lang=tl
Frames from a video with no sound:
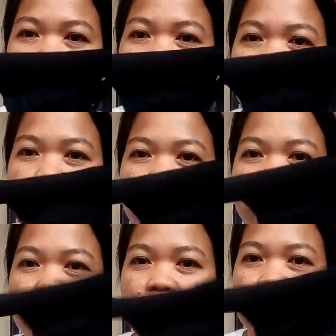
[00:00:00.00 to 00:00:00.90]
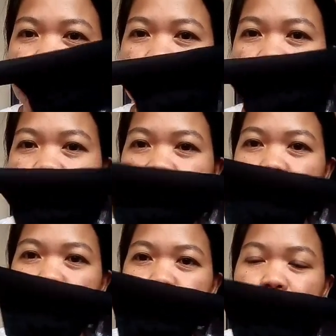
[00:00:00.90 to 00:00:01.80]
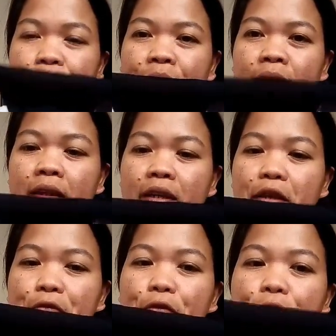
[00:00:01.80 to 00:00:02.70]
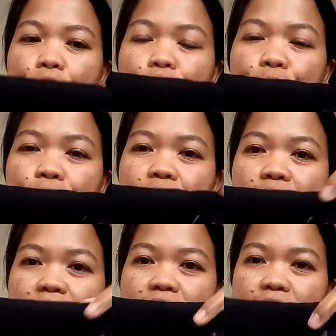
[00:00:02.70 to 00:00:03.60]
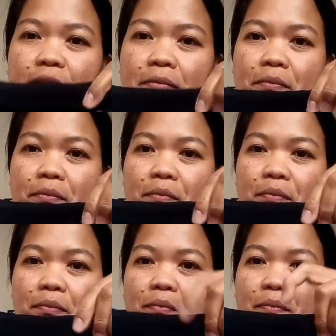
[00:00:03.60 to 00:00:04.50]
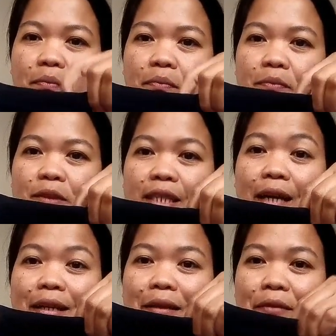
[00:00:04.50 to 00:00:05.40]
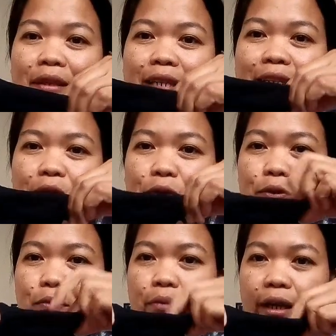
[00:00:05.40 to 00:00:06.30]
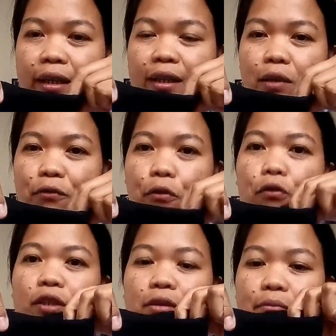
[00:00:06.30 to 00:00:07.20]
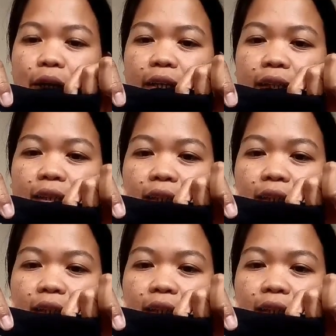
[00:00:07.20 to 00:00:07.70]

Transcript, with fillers: pong ito siya, ito. I-fold po natin siya sa likod back. Fold it back.